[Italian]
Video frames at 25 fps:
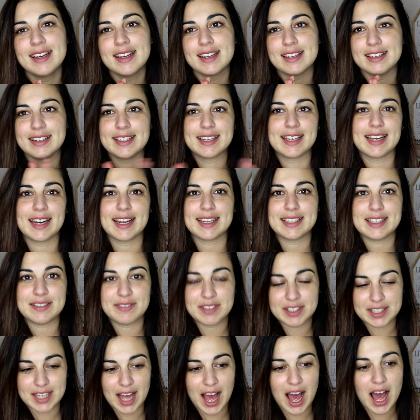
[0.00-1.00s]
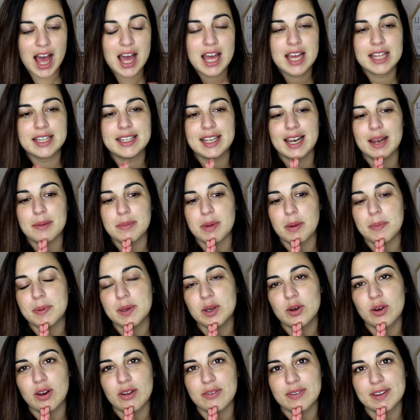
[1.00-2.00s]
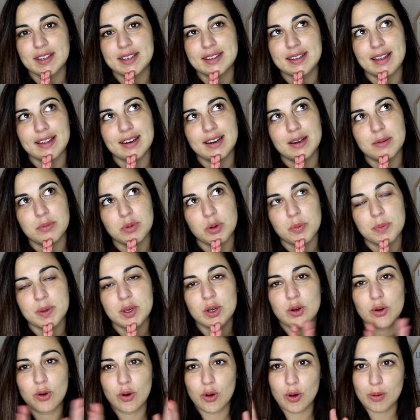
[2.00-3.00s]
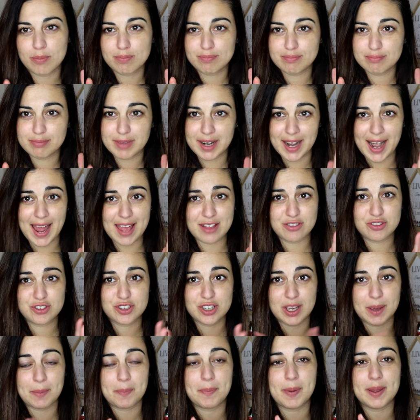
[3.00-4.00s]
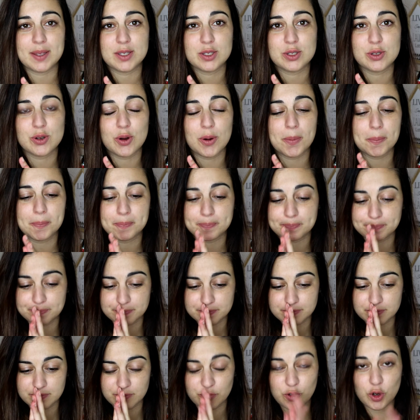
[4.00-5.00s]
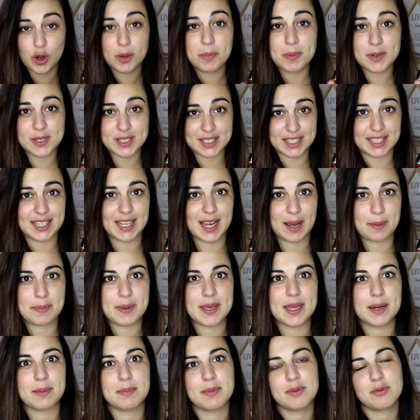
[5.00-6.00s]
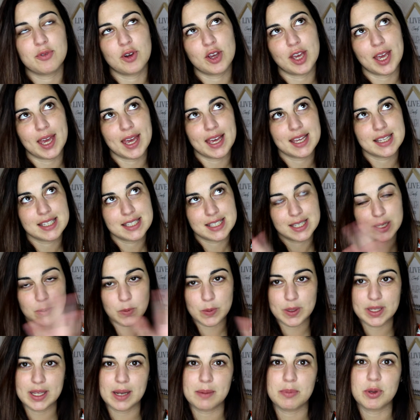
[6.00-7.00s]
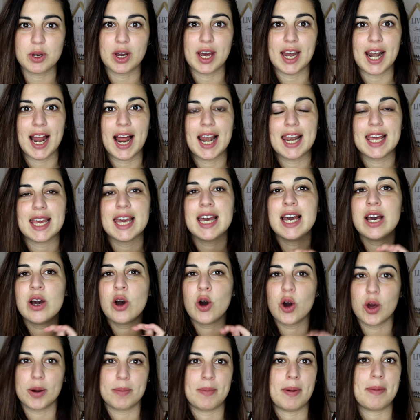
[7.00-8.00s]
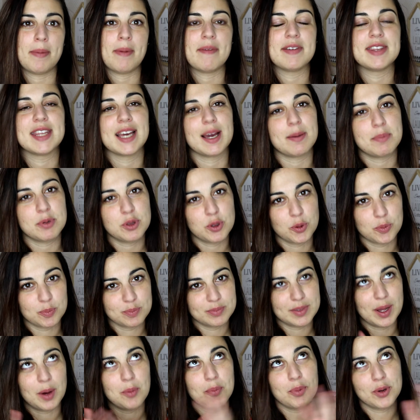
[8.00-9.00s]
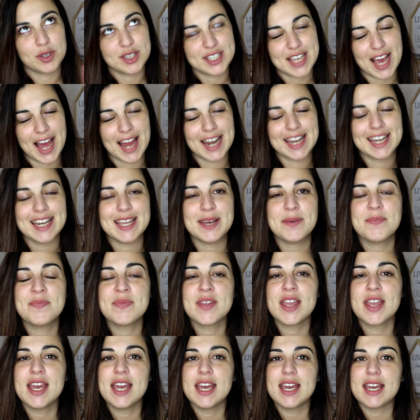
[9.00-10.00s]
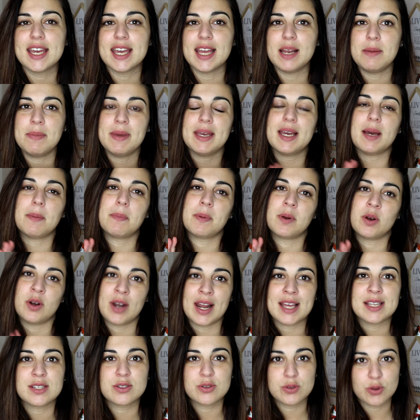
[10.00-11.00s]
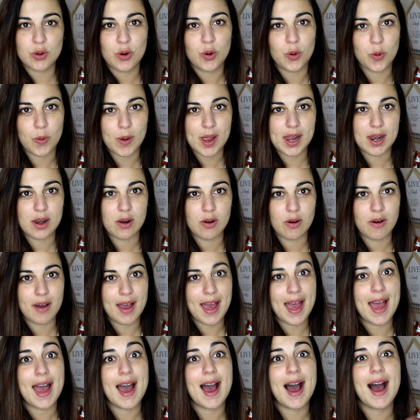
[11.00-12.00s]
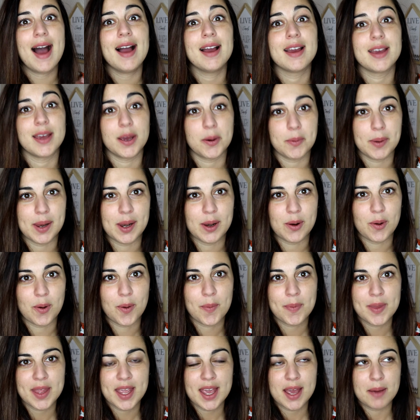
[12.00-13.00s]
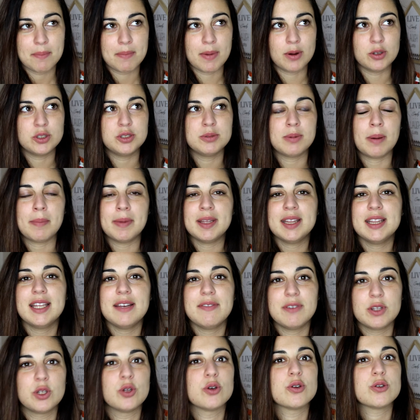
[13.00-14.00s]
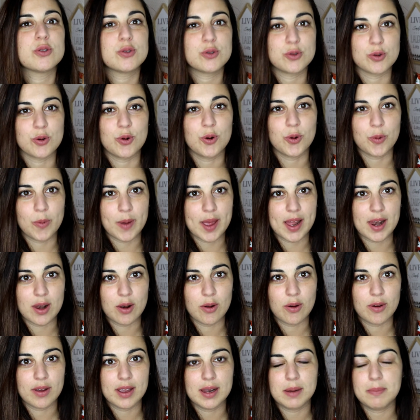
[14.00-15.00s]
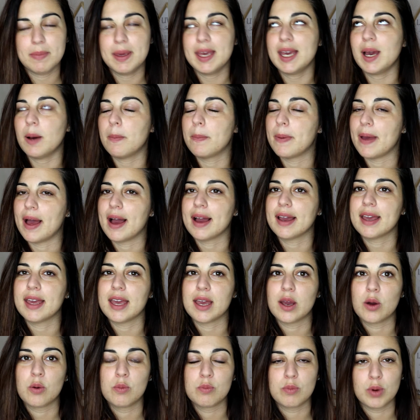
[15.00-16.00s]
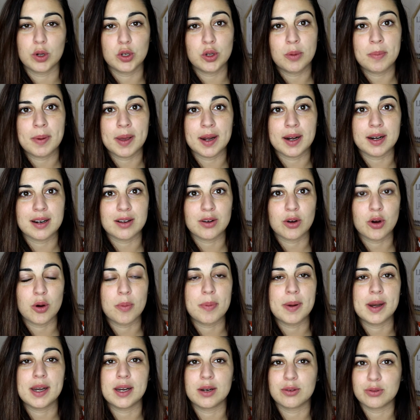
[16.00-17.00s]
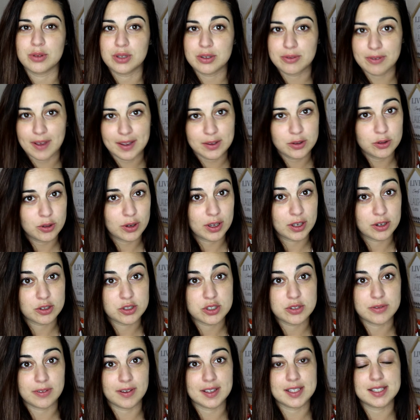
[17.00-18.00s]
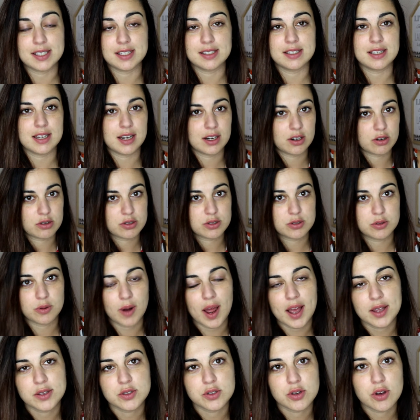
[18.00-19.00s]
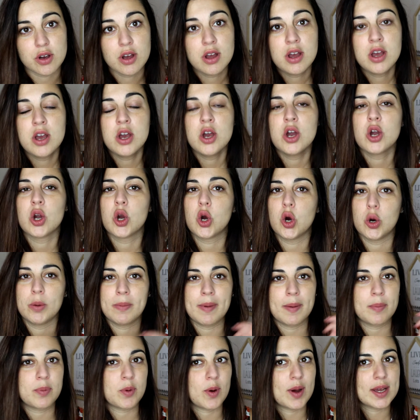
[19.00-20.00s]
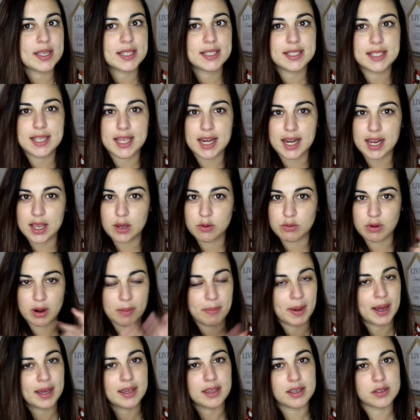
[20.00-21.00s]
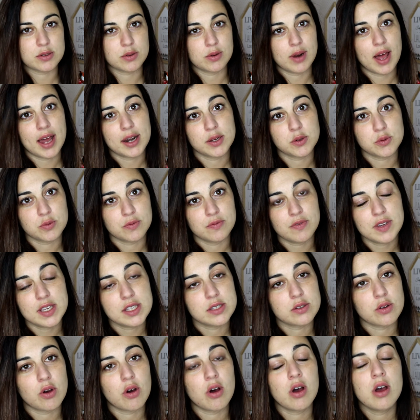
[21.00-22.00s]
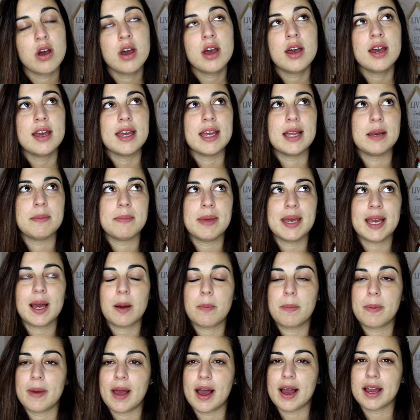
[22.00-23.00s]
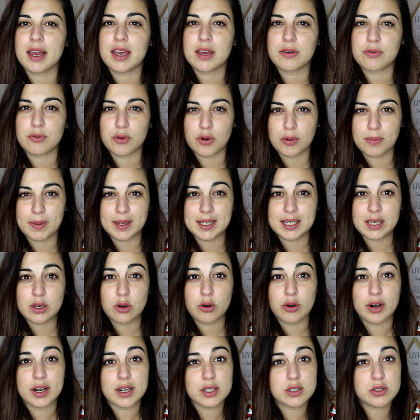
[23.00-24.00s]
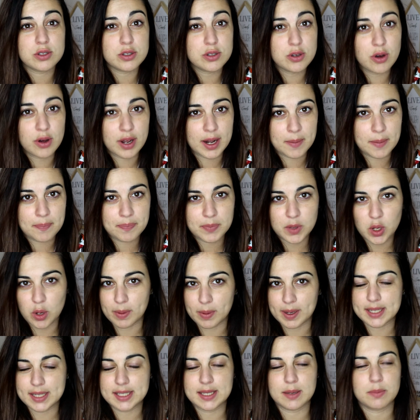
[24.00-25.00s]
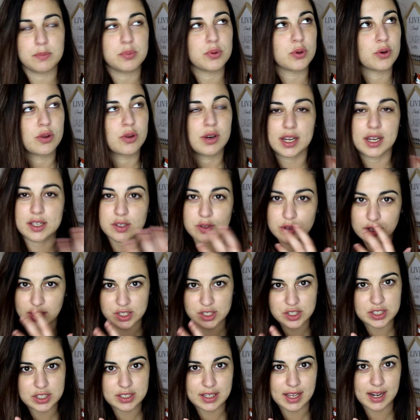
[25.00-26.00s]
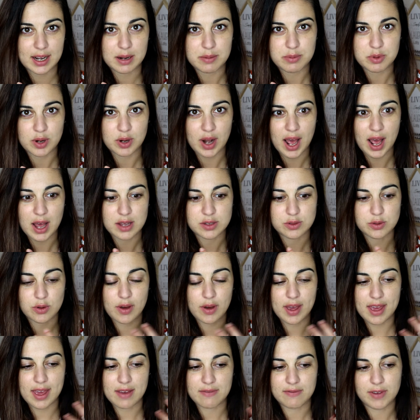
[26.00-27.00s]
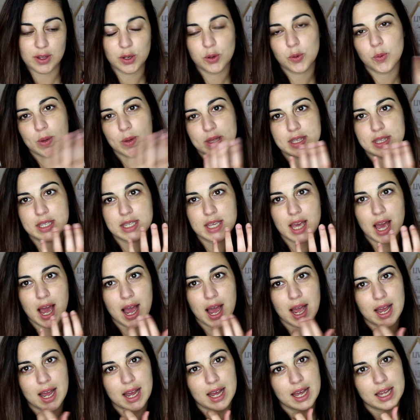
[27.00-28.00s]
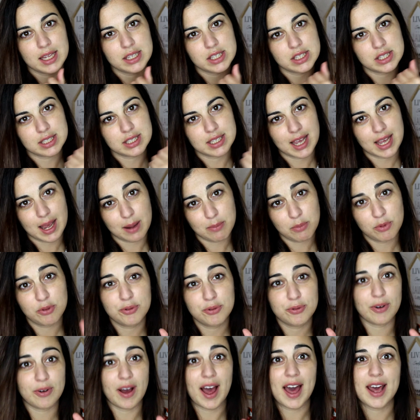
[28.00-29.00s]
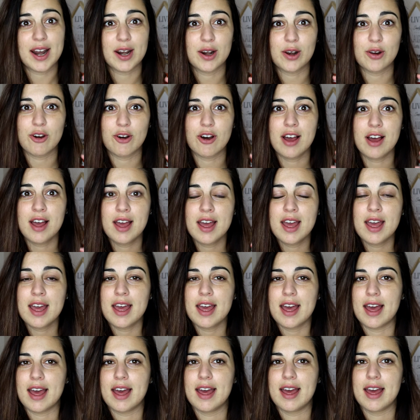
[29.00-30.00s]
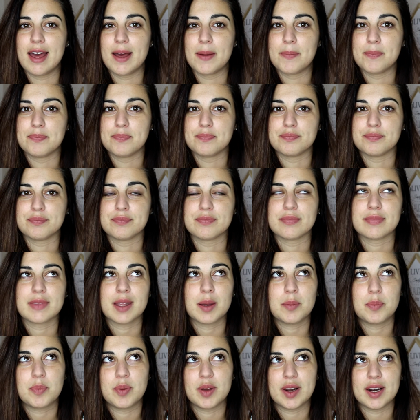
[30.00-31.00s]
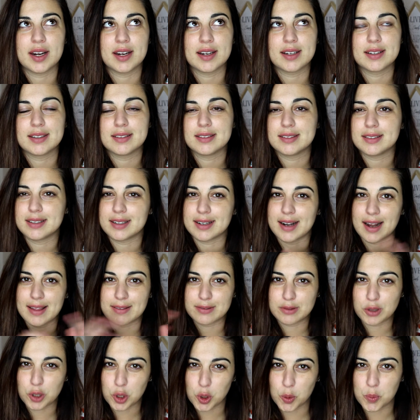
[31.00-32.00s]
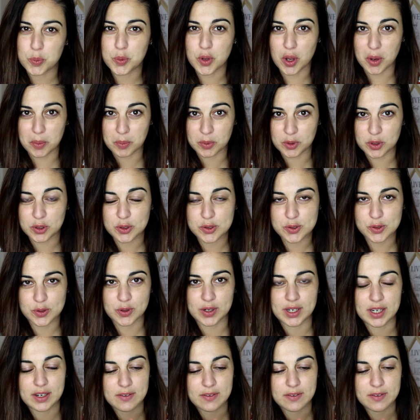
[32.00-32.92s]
di creatività, nella mia piccola fetta, nel mio piccolo range che penso voi possiate capirmi, voi che seguite il mio canale ormai mi avete capito da un po' di anni che il make up non è solo quello, è anche quello, ma ultimamente vedo solo quello. Il make up è anche un modo per coprire un difetto che non ci fa sentire a nostro agio, come può essere una macchia solare su un viso. Il make up è anche forma di correzione, come ad esempio non riesco ad accettare il mio naso e vado quindi a camuffarlo ehm, per renderlo più armonioso con il